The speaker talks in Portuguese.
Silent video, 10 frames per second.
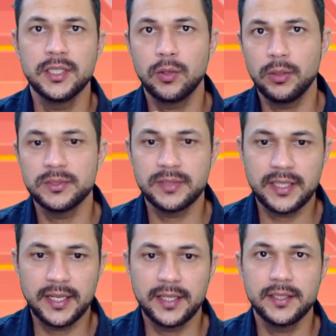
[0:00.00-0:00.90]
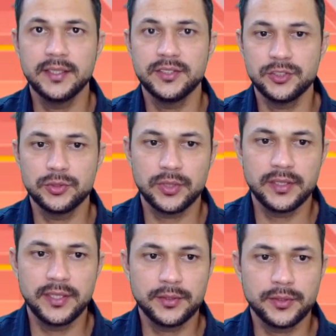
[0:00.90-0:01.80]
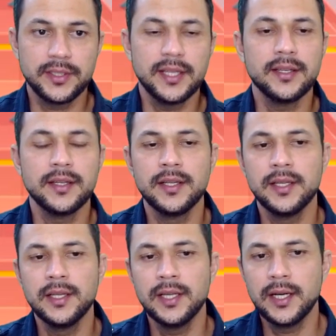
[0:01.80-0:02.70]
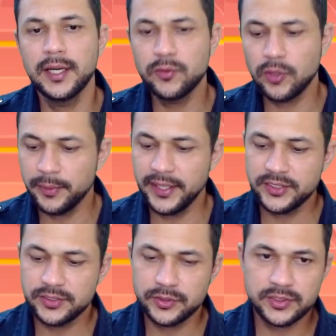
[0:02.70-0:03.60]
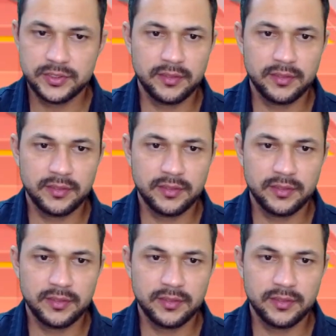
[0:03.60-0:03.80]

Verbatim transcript: com a mesma carga extintora dentro dele. Anualmente, você vai